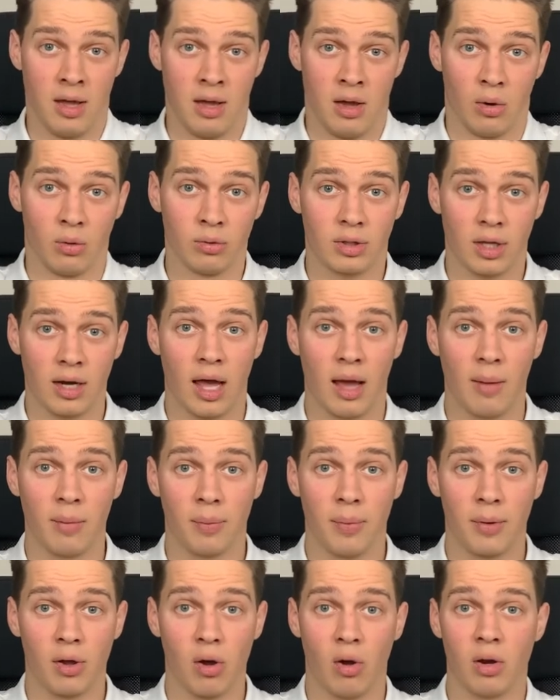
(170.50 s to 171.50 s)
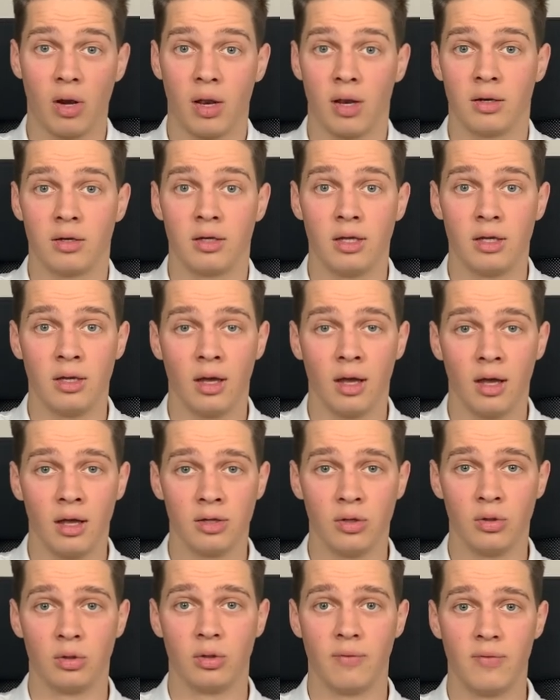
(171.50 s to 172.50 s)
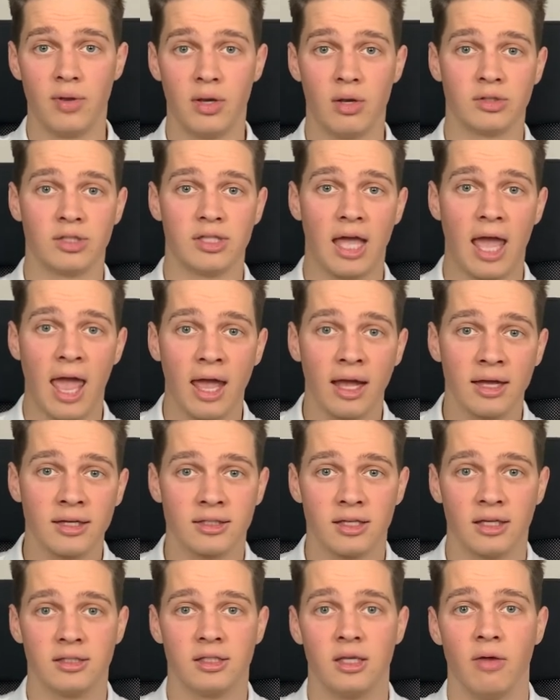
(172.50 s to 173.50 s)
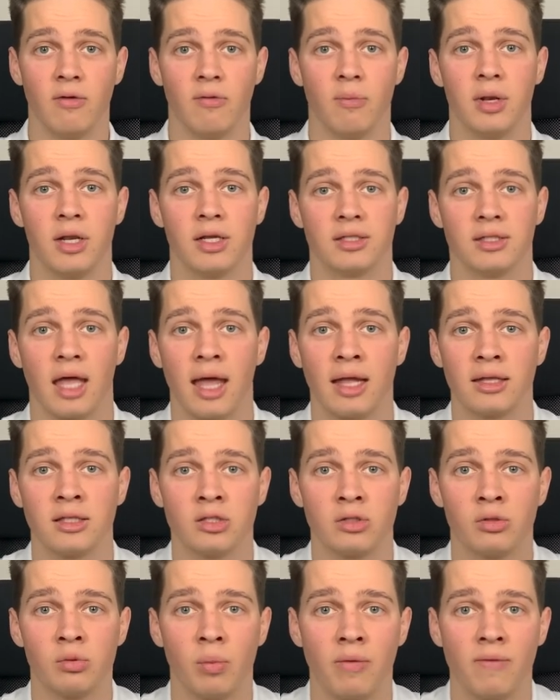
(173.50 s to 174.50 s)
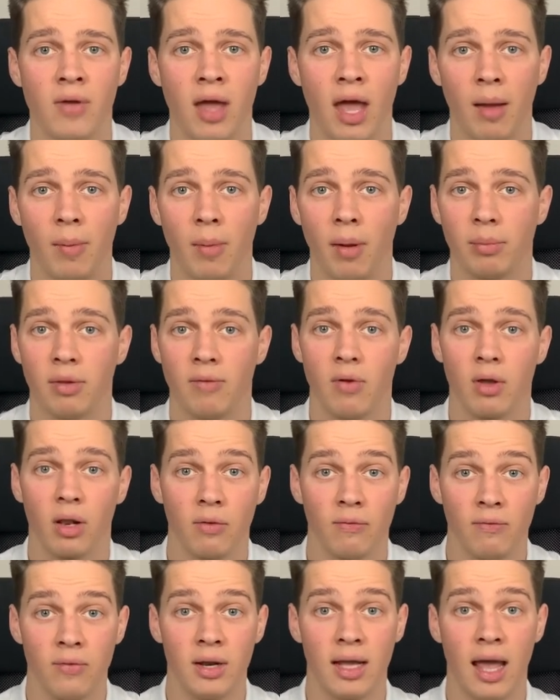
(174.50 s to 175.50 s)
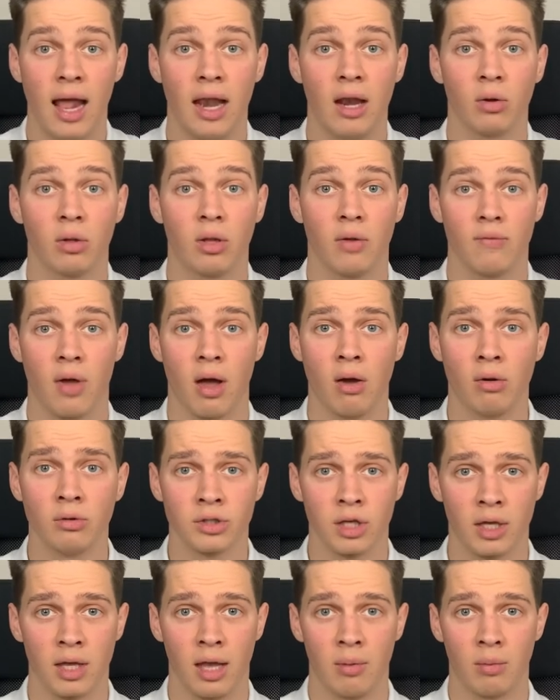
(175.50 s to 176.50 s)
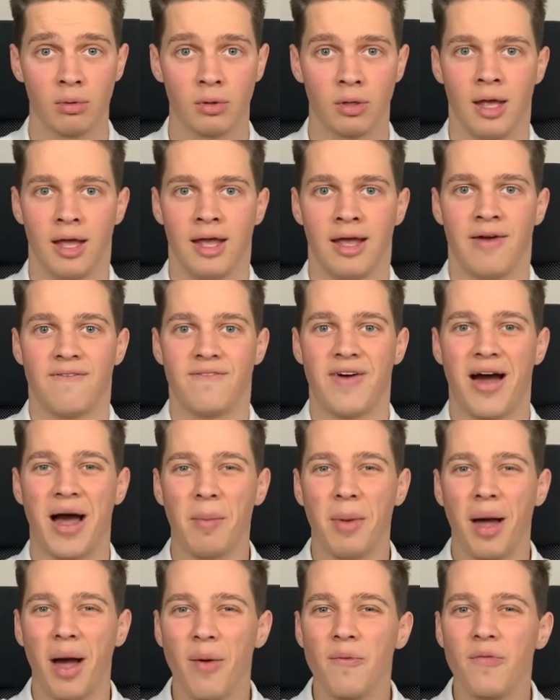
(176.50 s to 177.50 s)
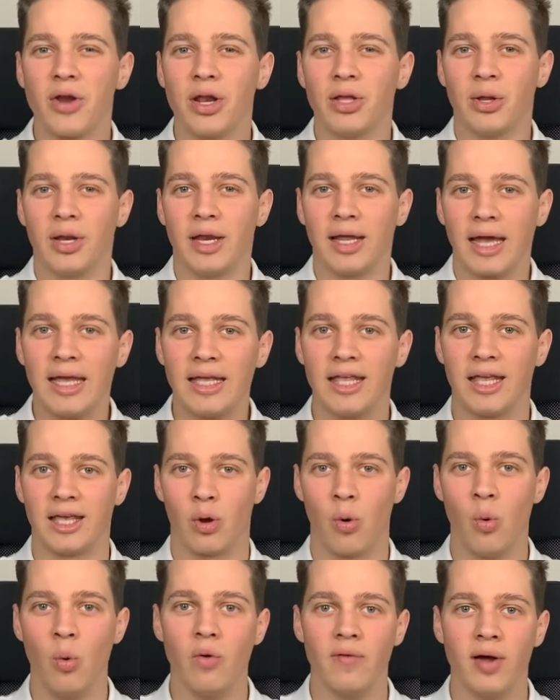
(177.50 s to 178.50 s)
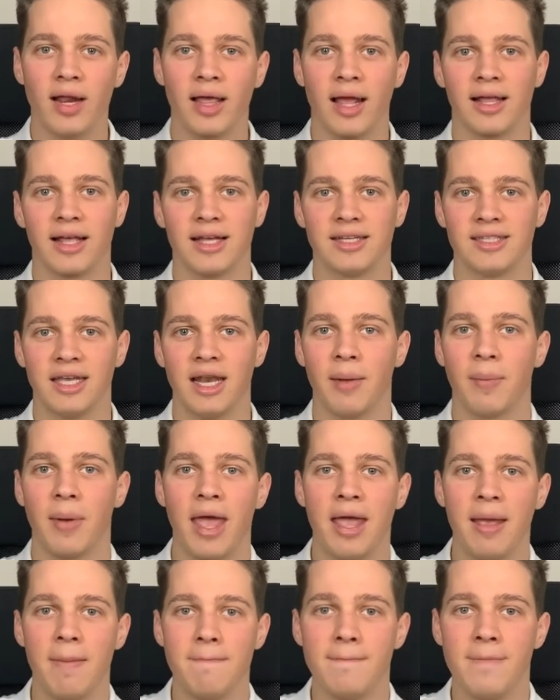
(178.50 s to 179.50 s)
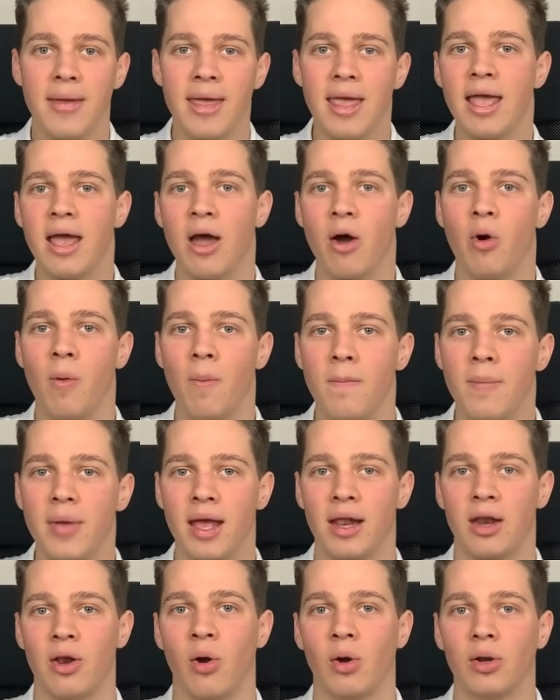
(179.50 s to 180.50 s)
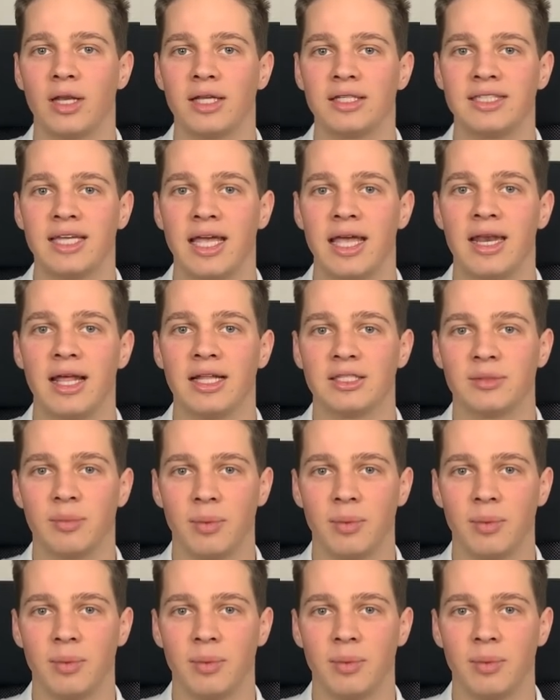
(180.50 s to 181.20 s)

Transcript: Und dann habe ich begonnen, die äh, YouTube-Videos extensiv mit diesen Ads zu bewerben, habe da wirklich viel Geld auch dafür ausgegeben und war am Anfang natürlich richtig cool, weil ich halt gesehen habe, hey, mehr und mehr Leute sehen jetzt